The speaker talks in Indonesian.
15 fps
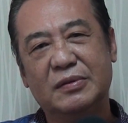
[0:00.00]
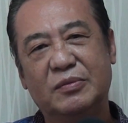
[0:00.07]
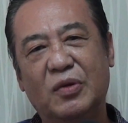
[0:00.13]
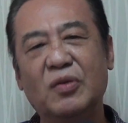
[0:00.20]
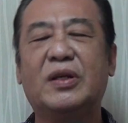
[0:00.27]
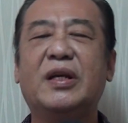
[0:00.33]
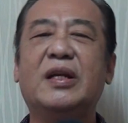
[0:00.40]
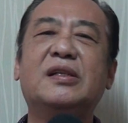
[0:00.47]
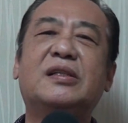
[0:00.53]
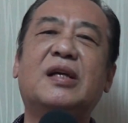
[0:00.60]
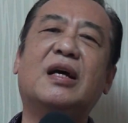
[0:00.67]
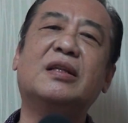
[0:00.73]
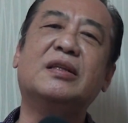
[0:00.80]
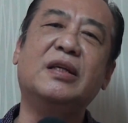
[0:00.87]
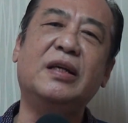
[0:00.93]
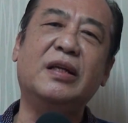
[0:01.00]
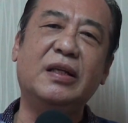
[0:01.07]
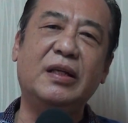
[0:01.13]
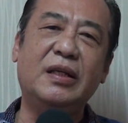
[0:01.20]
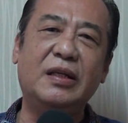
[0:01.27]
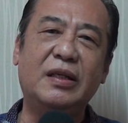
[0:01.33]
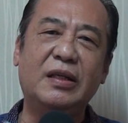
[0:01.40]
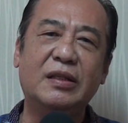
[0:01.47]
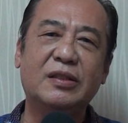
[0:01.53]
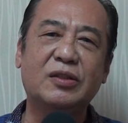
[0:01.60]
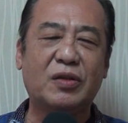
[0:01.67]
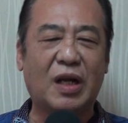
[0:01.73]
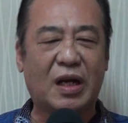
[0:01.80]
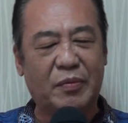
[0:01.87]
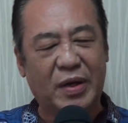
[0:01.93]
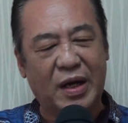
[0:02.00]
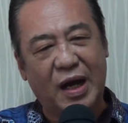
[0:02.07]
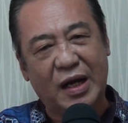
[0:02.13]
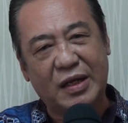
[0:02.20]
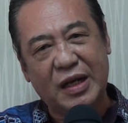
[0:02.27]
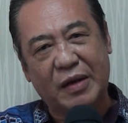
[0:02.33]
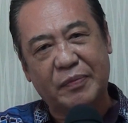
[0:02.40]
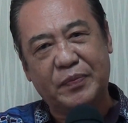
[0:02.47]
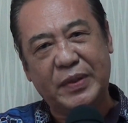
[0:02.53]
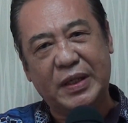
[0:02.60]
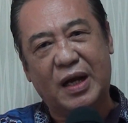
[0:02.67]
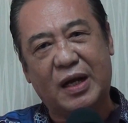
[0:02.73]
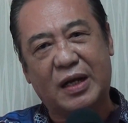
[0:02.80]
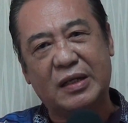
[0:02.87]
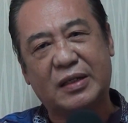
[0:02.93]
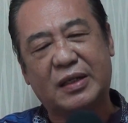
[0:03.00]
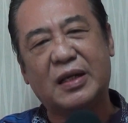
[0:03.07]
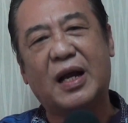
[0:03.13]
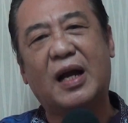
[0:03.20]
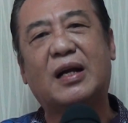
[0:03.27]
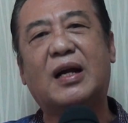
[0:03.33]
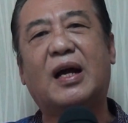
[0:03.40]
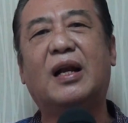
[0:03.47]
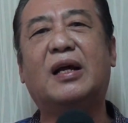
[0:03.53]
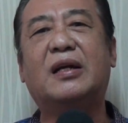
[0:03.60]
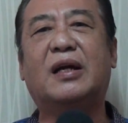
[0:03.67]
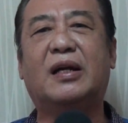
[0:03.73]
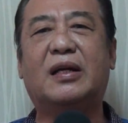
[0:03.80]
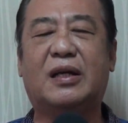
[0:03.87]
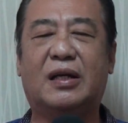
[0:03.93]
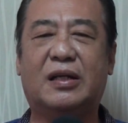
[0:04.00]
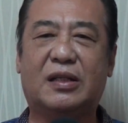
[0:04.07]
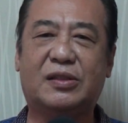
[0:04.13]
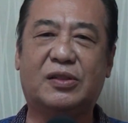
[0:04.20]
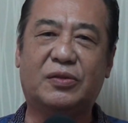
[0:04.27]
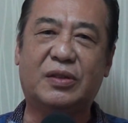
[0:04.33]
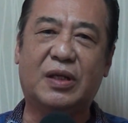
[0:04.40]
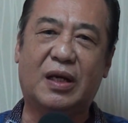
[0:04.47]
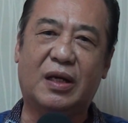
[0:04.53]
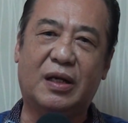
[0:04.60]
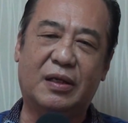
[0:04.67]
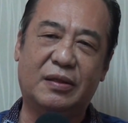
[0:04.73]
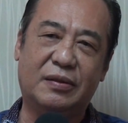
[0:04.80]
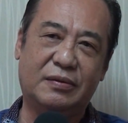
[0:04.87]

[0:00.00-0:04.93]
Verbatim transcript: Mungkin saat ini saudara menghadapi akan kenakalan anak-anak saudara.